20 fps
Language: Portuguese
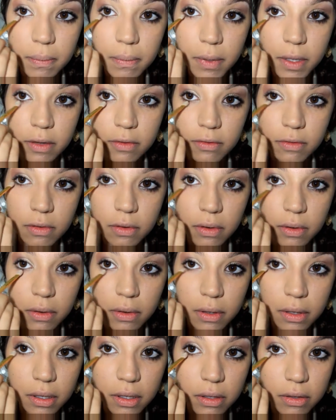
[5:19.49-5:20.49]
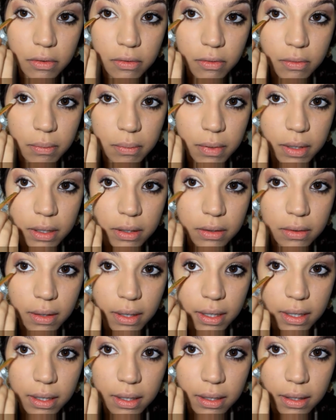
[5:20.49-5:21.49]
E vou esfumando
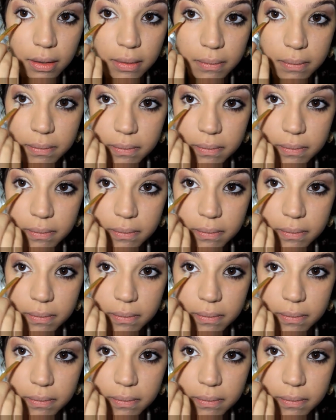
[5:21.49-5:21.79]
aqui.